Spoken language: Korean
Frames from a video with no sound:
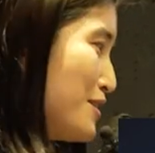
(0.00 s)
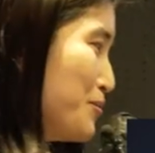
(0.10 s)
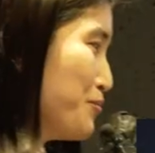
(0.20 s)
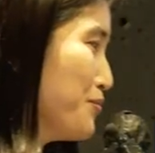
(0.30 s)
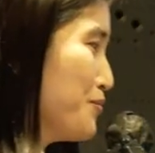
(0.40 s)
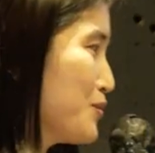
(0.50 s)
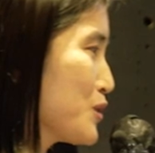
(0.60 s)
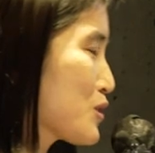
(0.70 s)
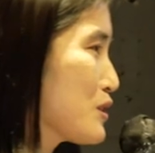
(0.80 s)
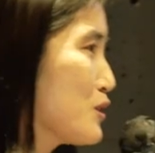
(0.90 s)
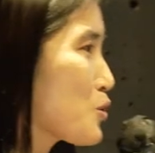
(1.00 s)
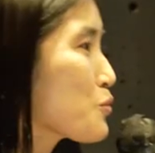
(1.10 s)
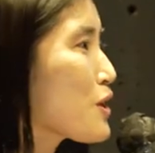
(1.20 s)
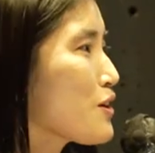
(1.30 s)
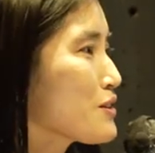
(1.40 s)
음, 그
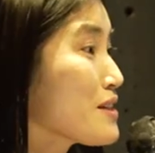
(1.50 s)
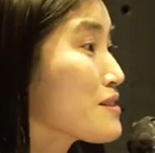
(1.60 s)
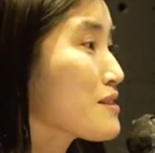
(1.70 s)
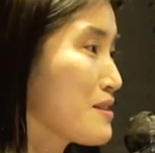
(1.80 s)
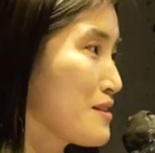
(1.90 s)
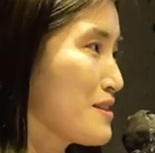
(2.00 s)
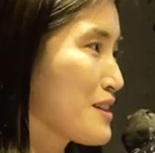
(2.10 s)
소프트웨어 테스트,